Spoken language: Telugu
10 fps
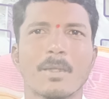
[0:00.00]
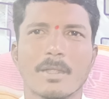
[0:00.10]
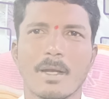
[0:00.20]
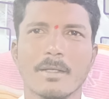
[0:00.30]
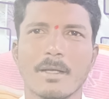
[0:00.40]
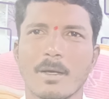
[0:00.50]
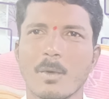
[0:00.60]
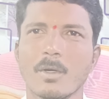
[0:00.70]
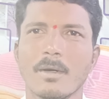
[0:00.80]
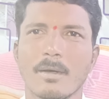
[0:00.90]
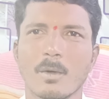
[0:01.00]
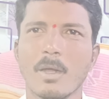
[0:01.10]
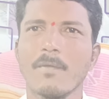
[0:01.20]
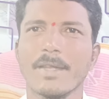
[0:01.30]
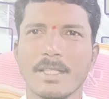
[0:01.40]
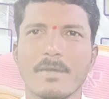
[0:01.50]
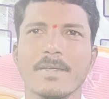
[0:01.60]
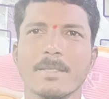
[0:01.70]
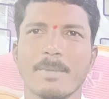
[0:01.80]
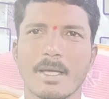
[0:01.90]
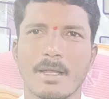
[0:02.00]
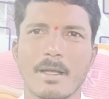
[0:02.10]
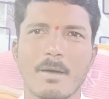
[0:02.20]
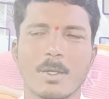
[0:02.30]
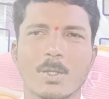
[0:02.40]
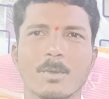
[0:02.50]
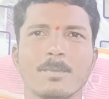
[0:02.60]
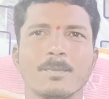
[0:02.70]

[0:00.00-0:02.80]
తర్వాత రూట్ రూల్ ఆఫ్ రిజర్వేషన్ ప్రకారం కావచ్చు